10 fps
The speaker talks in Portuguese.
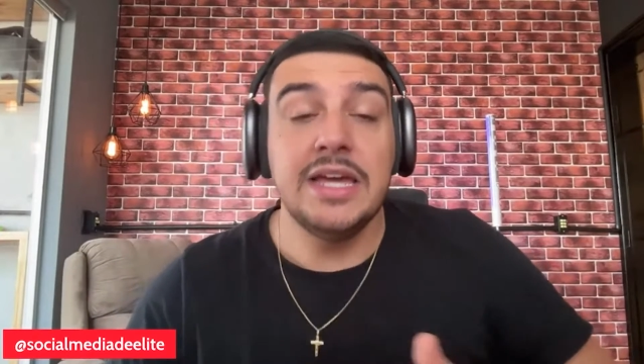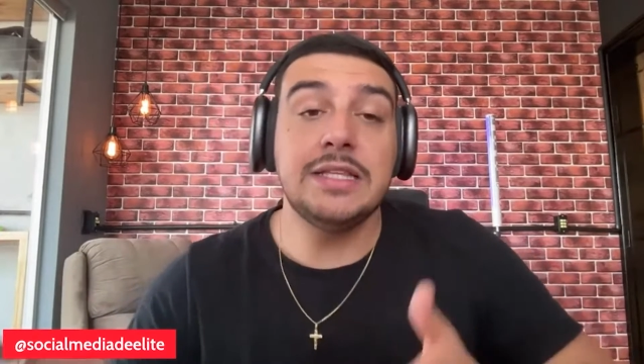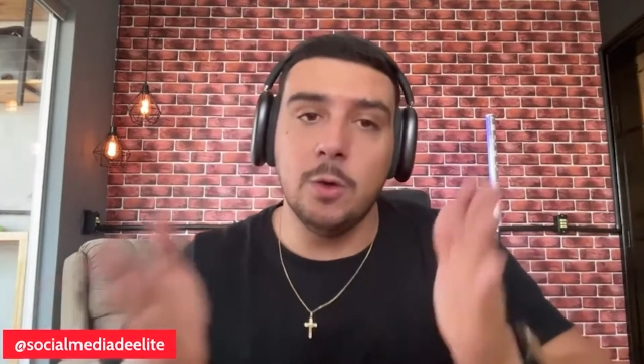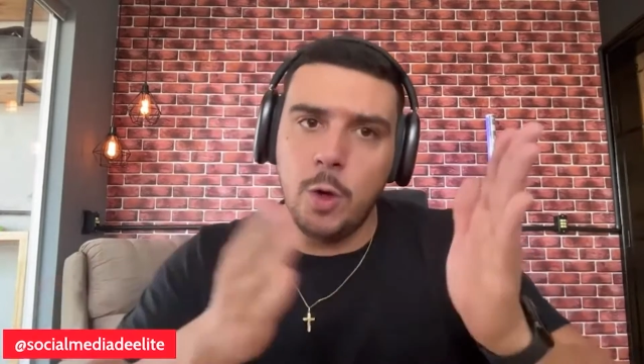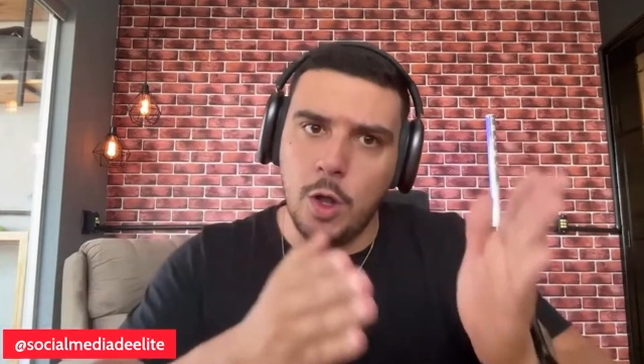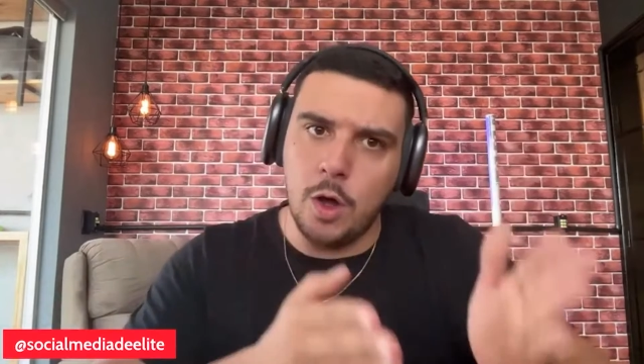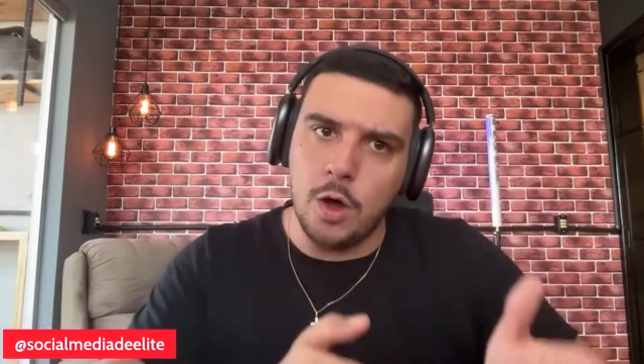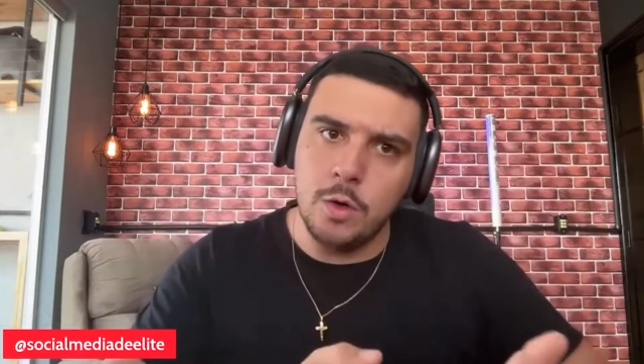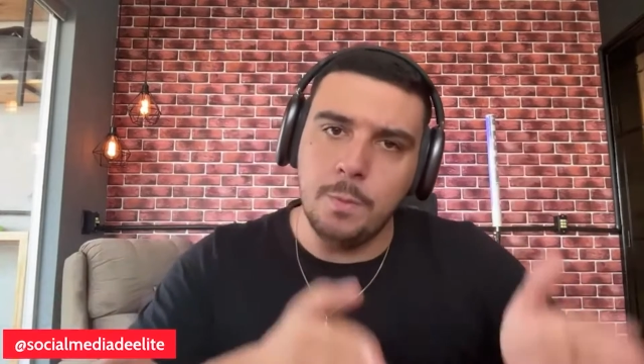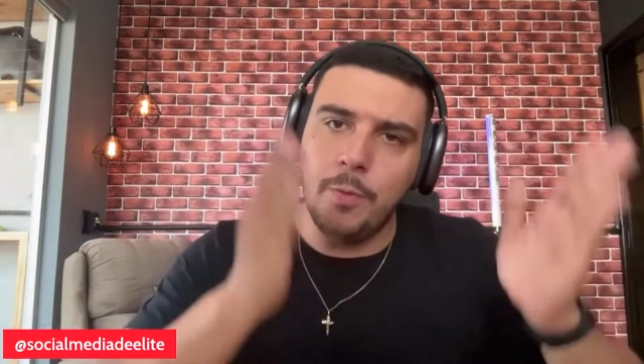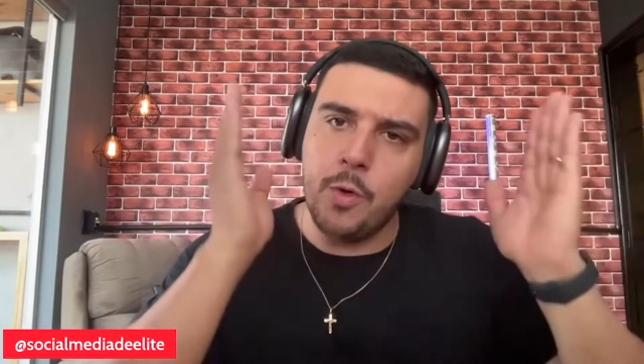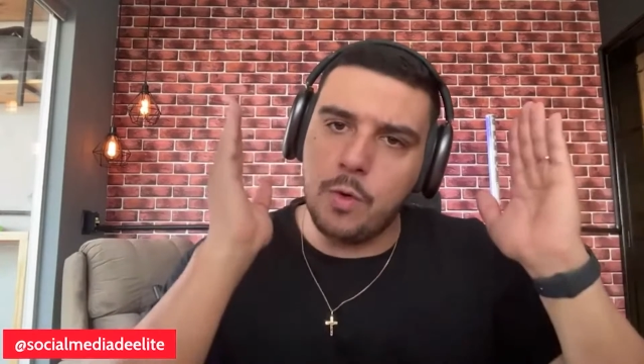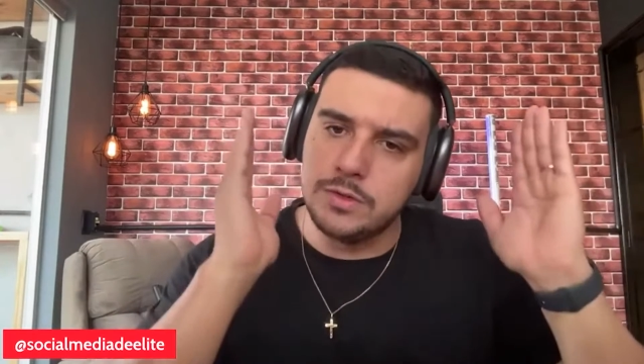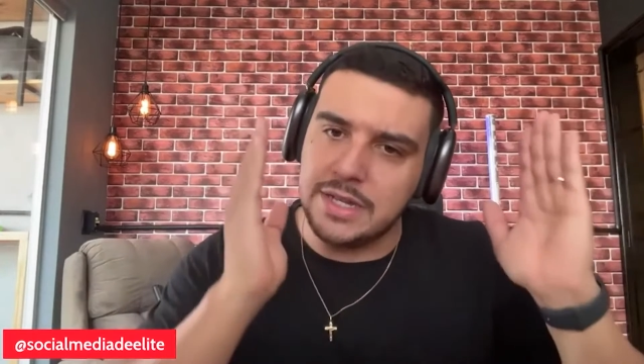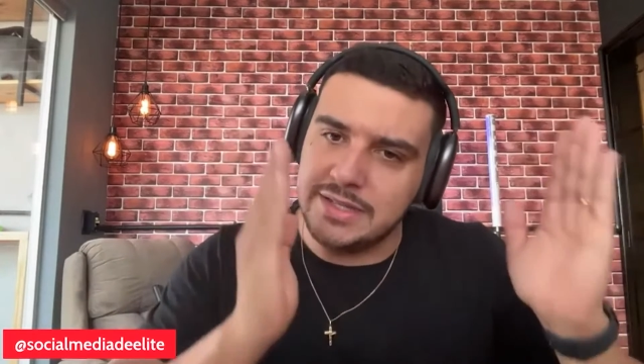Então, logo, por
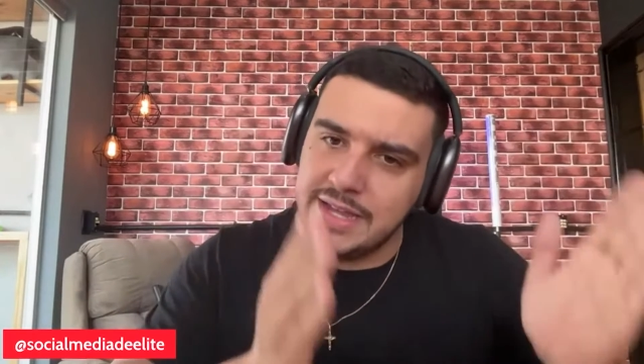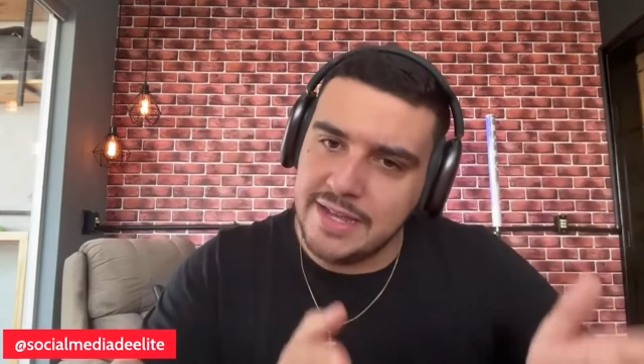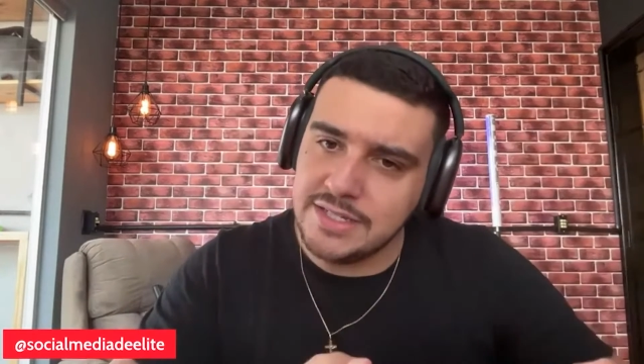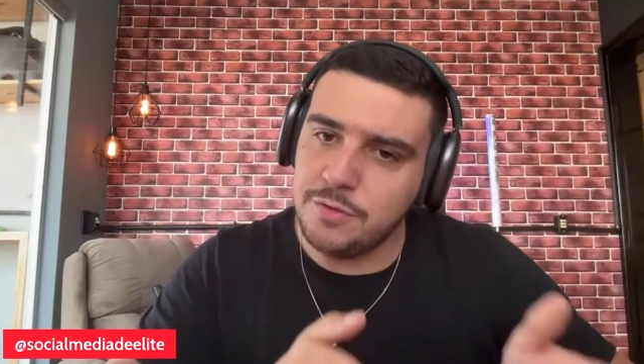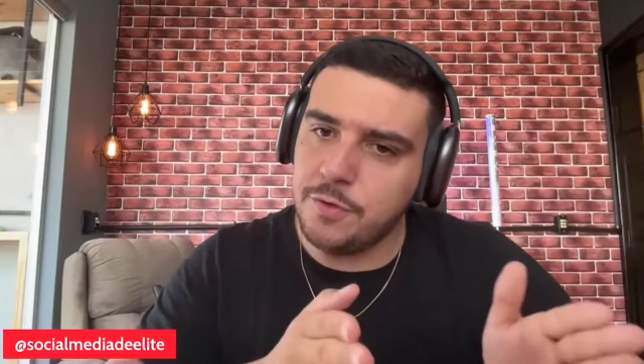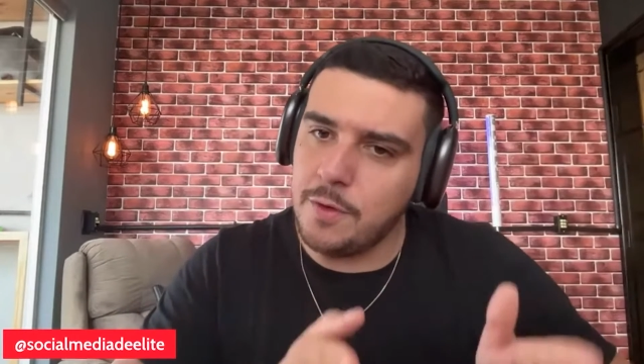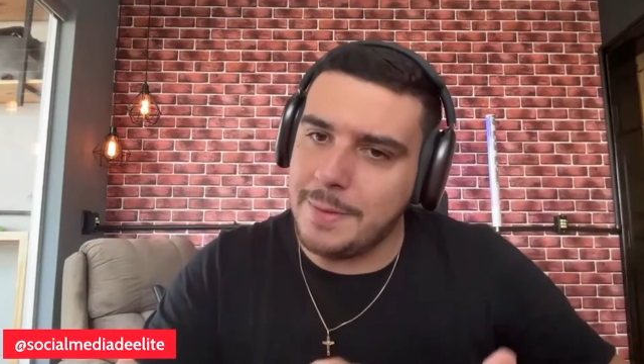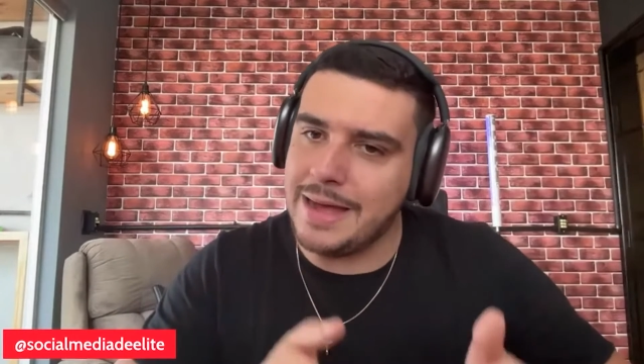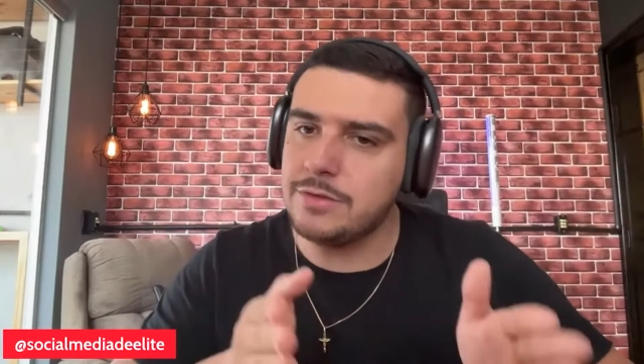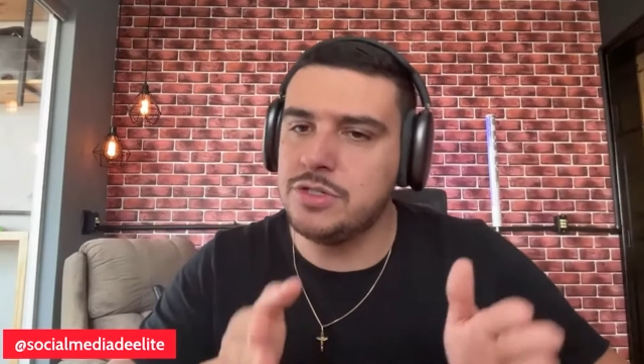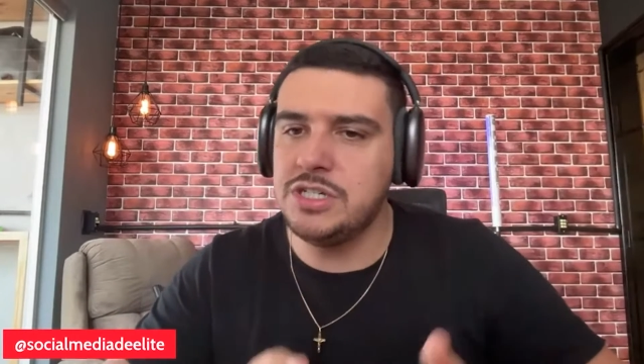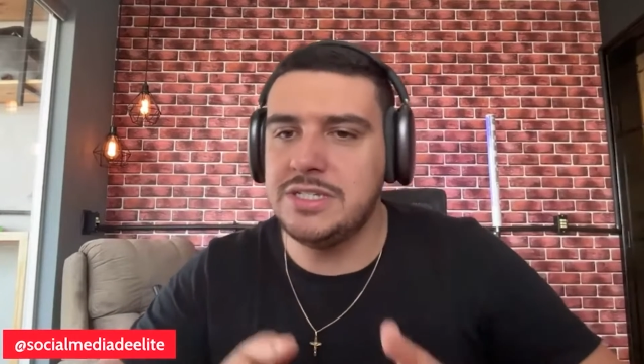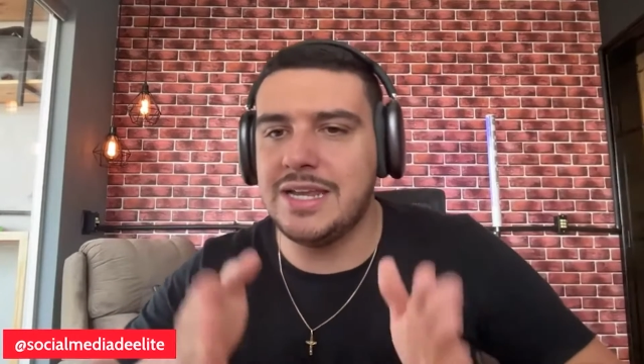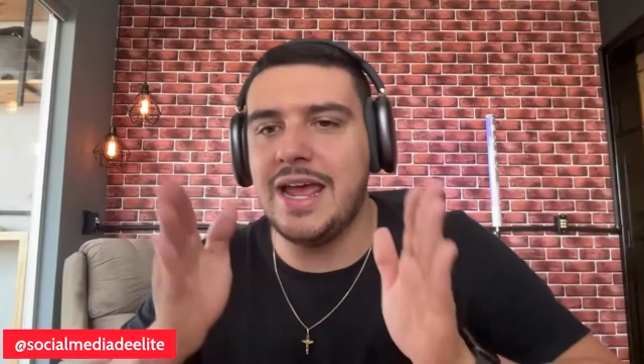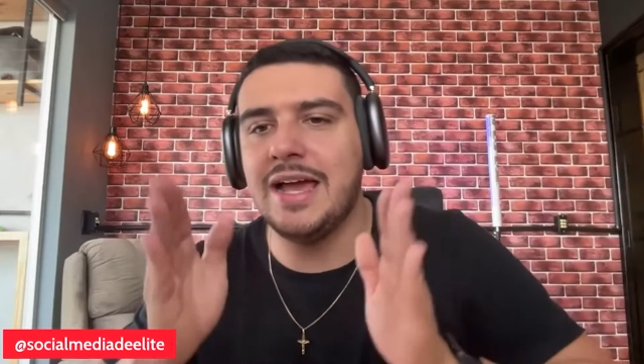conta desse formato de
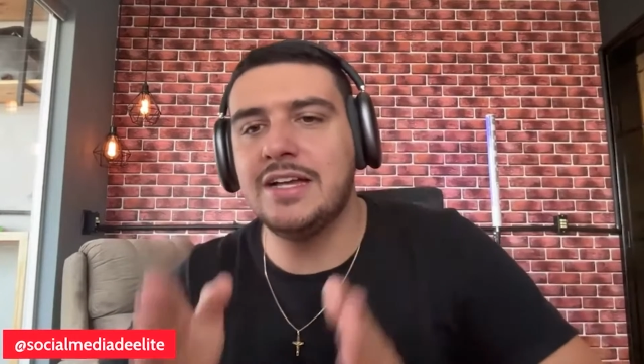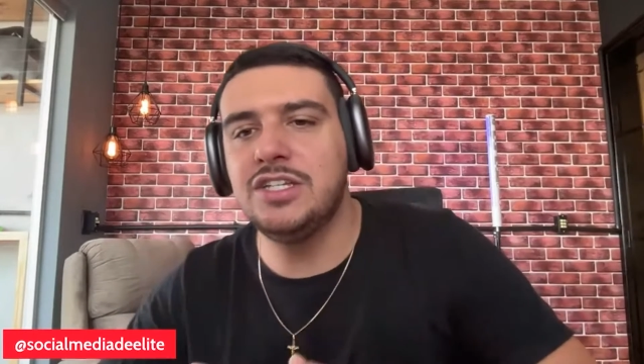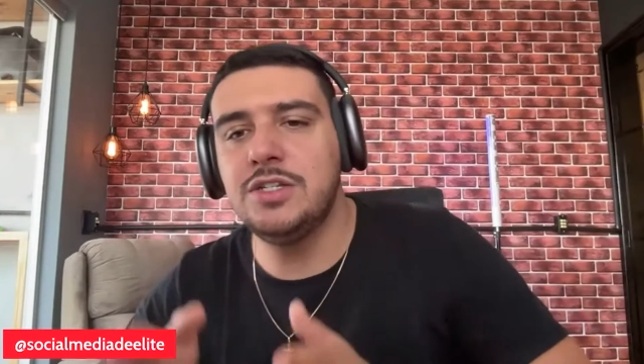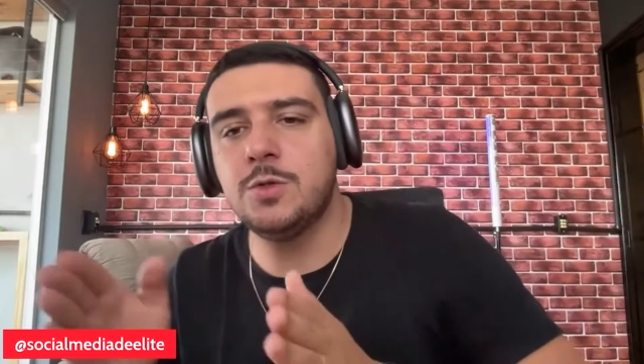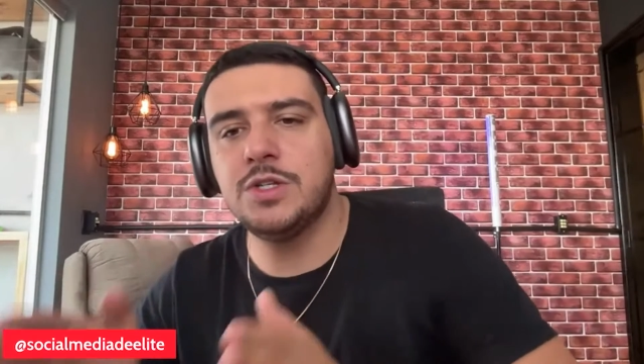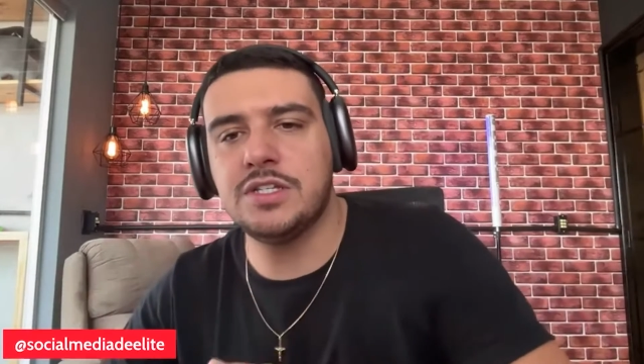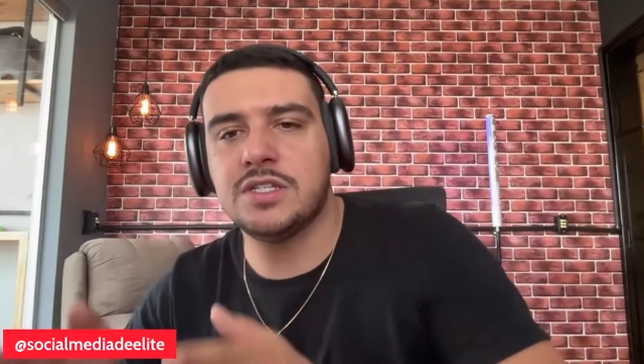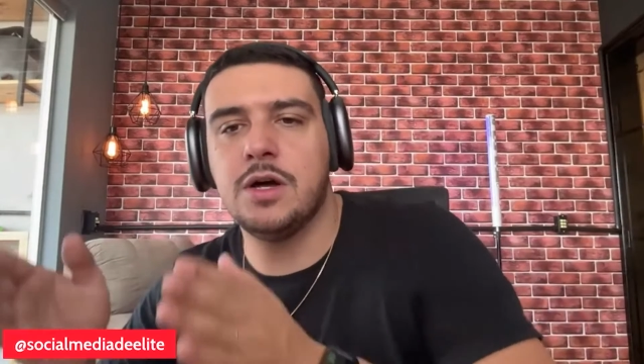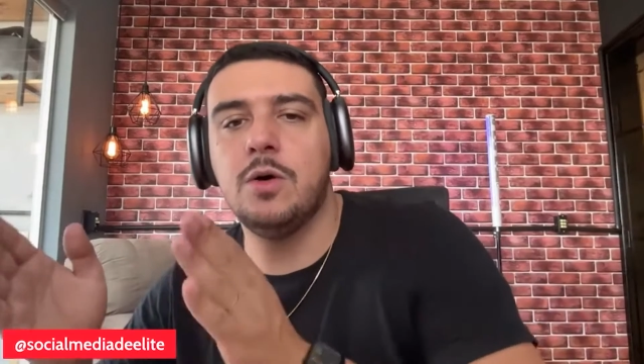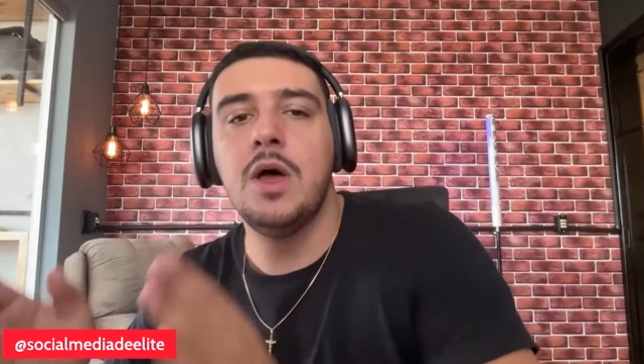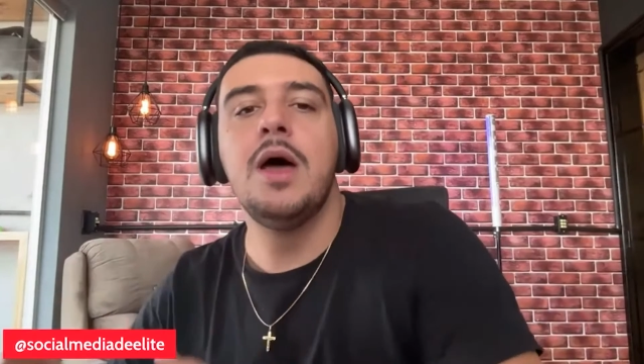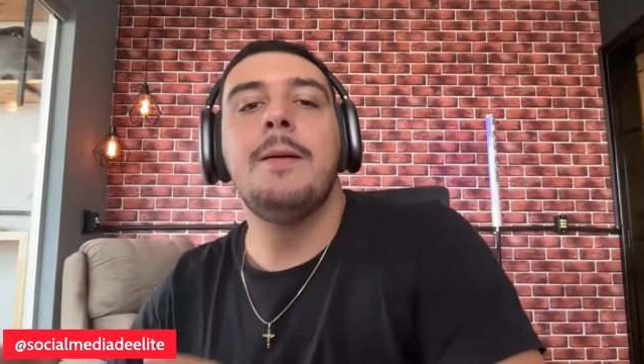entrega de sugestão